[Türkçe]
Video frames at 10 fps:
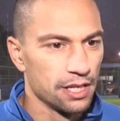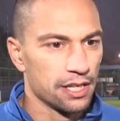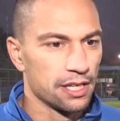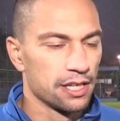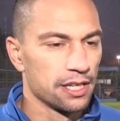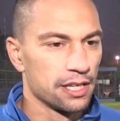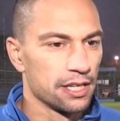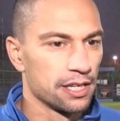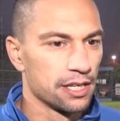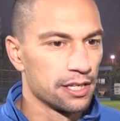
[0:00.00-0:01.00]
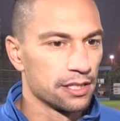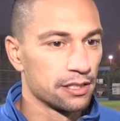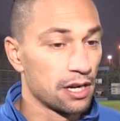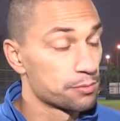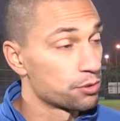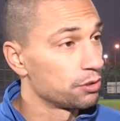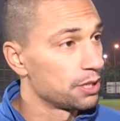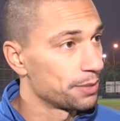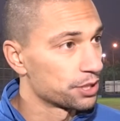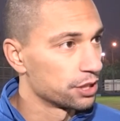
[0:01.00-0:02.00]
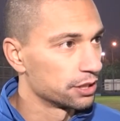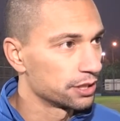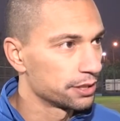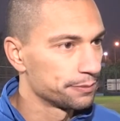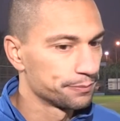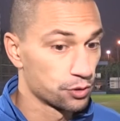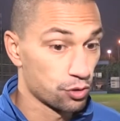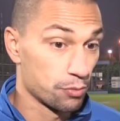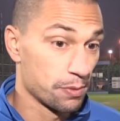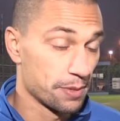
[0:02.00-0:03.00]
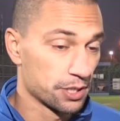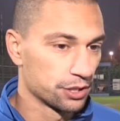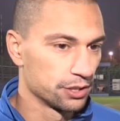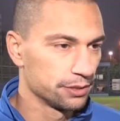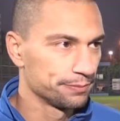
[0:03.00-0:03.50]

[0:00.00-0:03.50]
E, Trabzon'la başladık. Zor bir maçtı